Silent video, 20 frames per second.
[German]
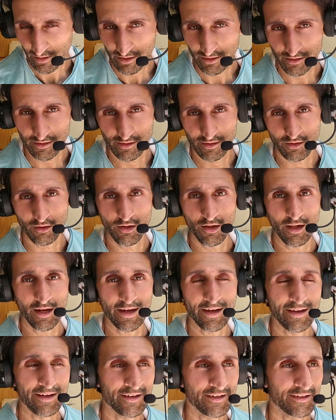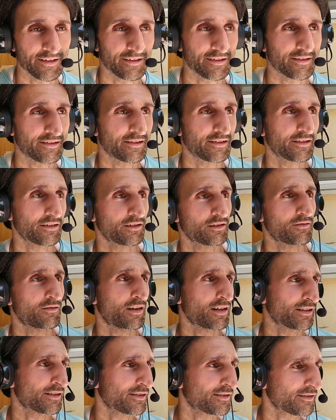es soll eigentlich jetzt nicht
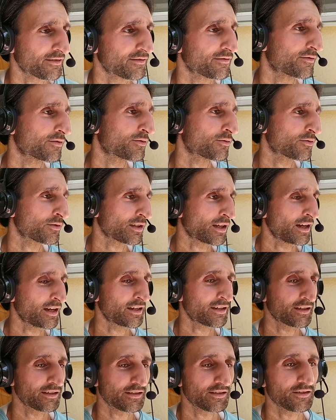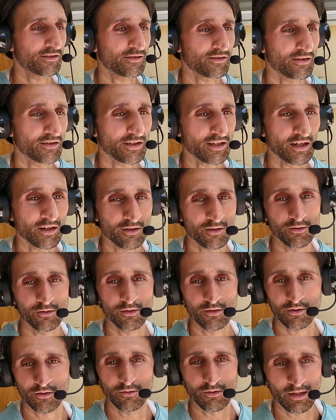irgendwas so sein, dass ihr es euch
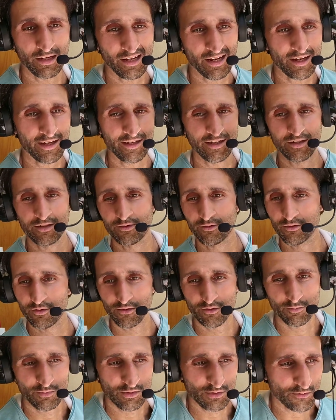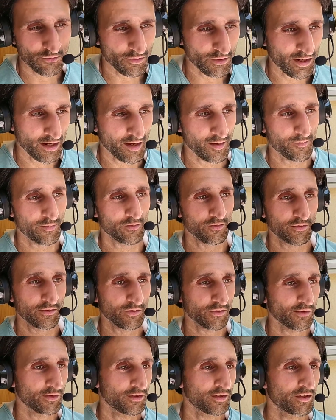anguckt und liked und subscribed
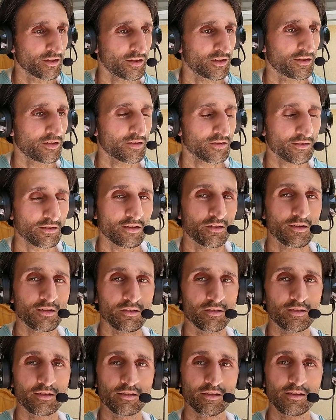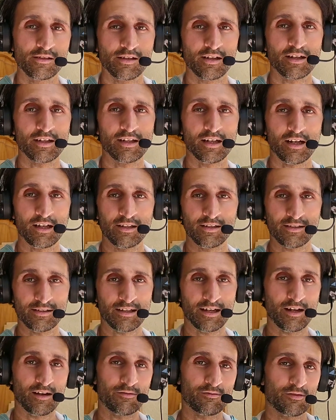und so, sondern dieser Kanal
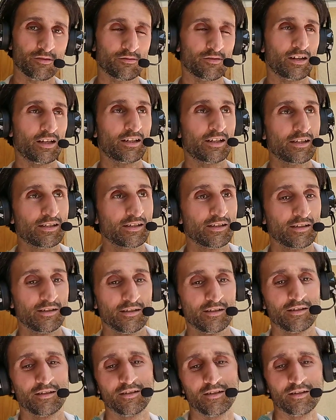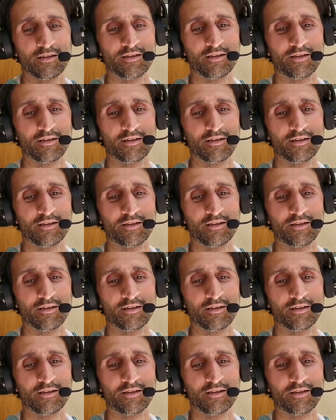ist da für den Fall, dass ihr